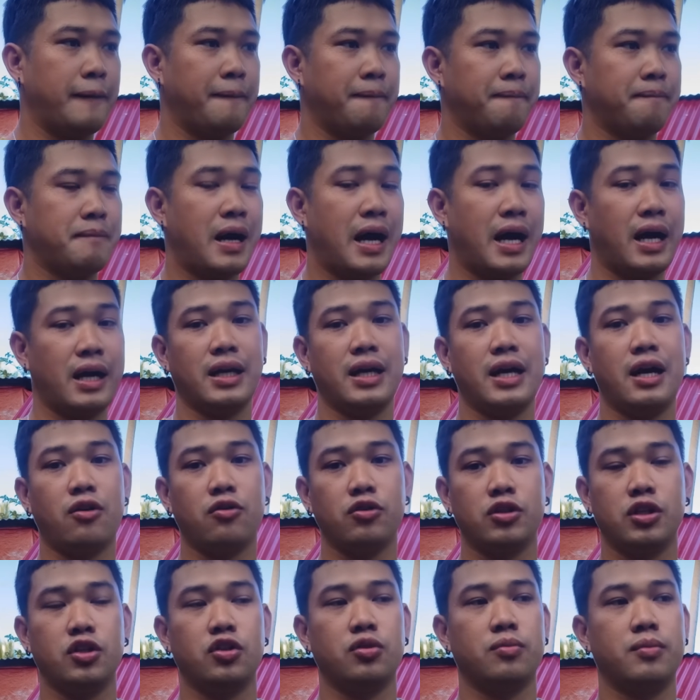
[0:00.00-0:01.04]
maari
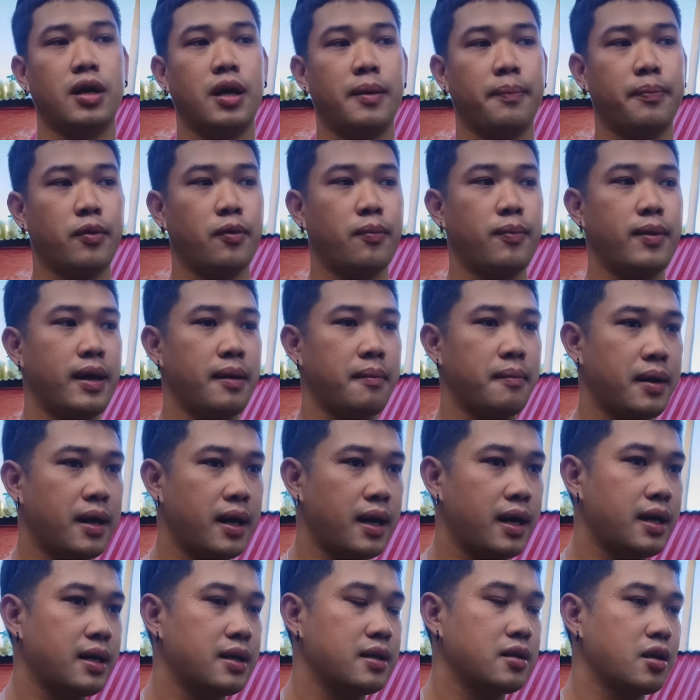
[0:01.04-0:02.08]
ako dito magka
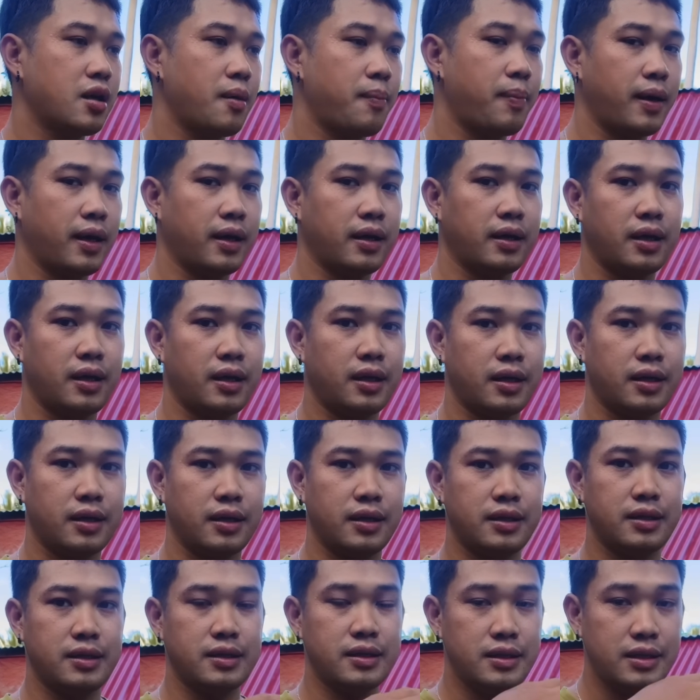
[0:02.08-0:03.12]
problema kapag i
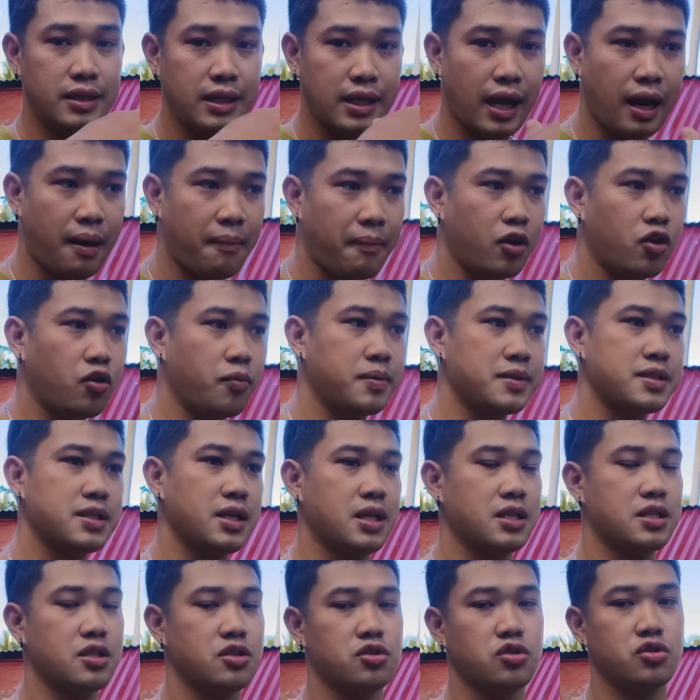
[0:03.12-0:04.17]
dinamay ko pa
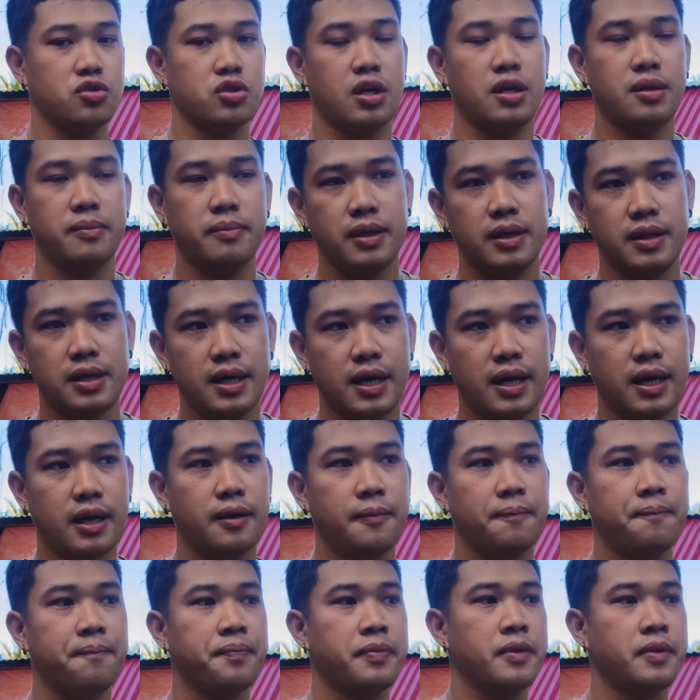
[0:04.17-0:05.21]
sila sa social media